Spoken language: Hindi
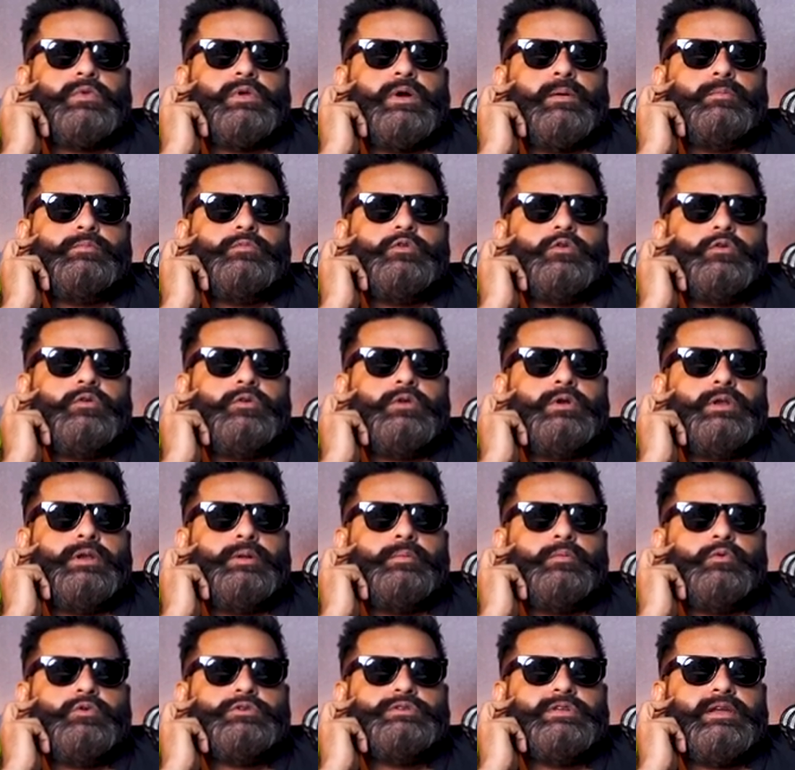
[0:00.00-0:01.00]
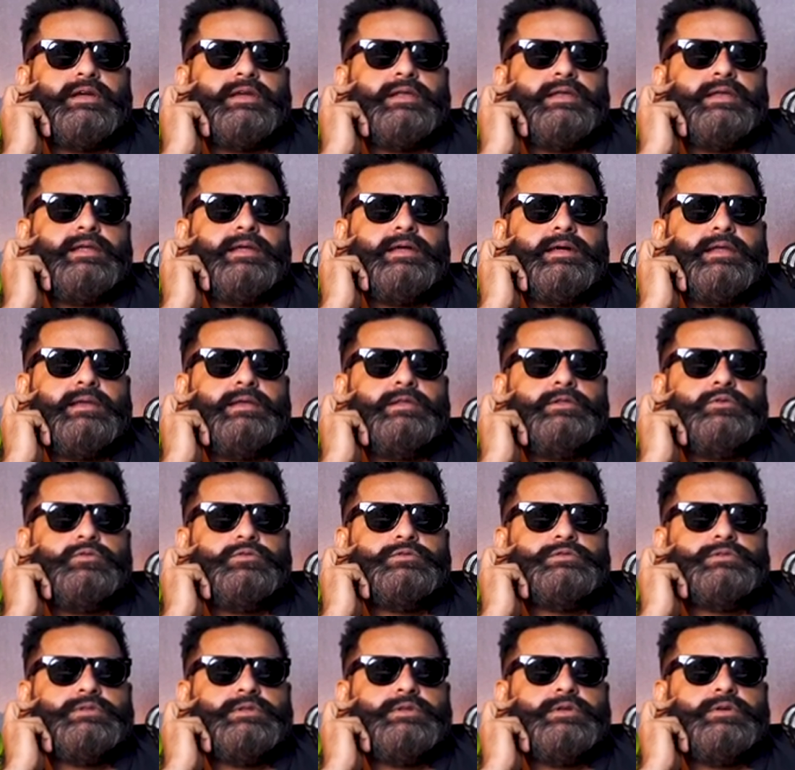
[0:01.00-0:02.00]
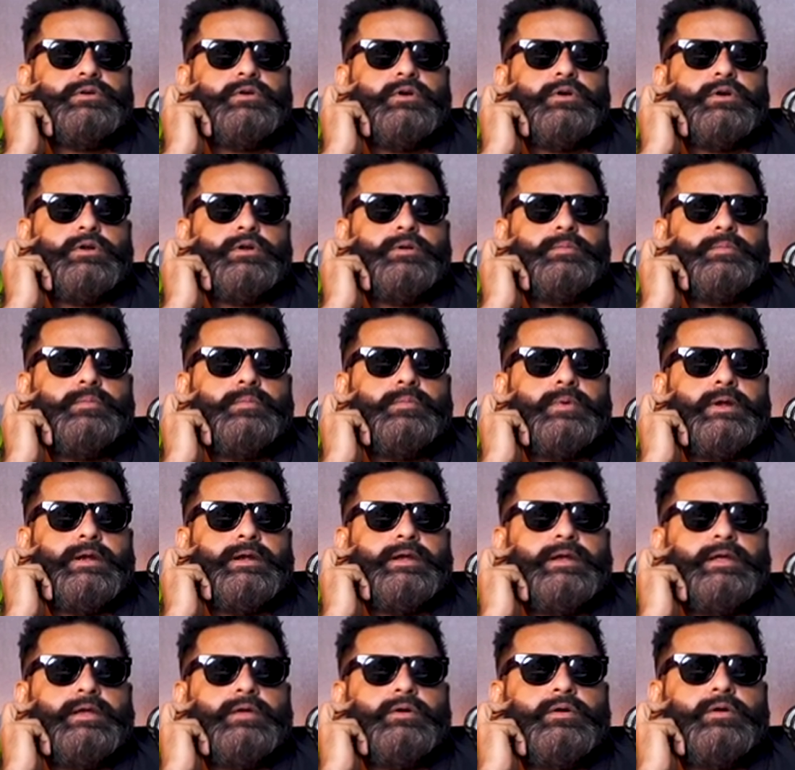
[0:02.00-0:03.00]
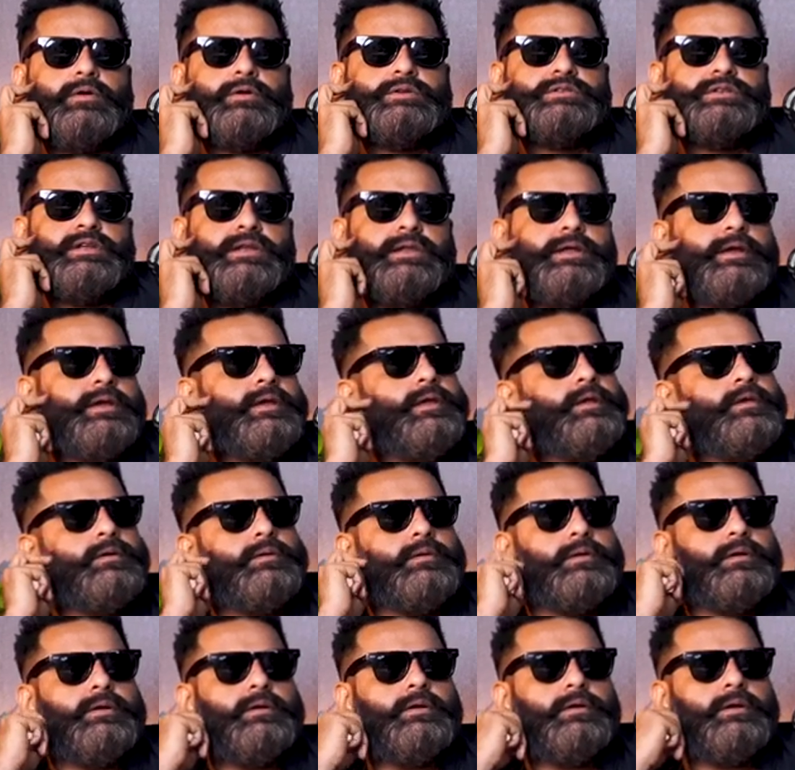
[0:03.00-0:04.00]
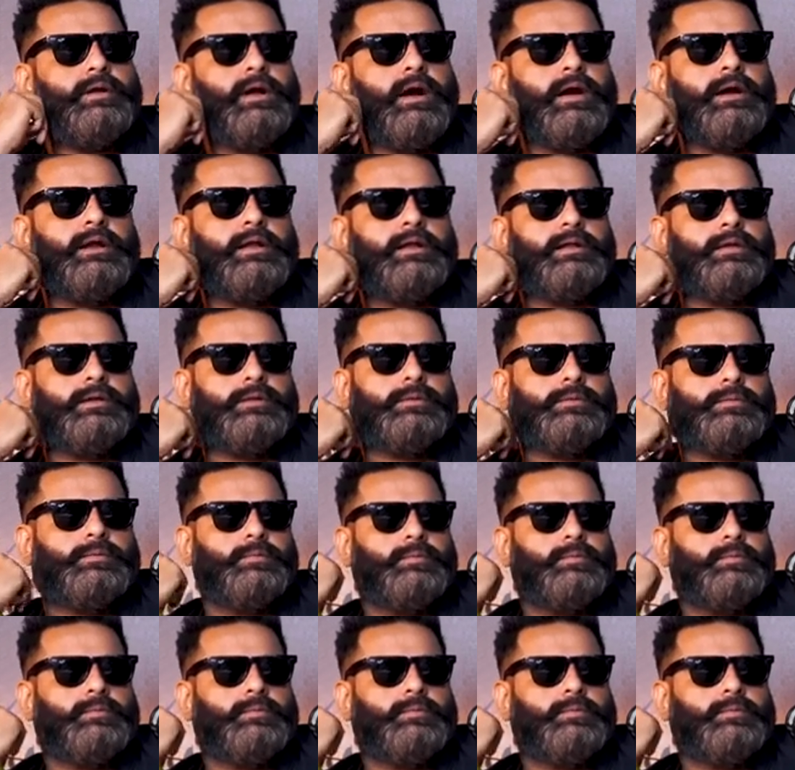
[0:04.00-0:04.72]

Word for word: हम दोनों ने मोटरसाइकिल निकाली दोस्त की और बैठे और चले गए गार्डन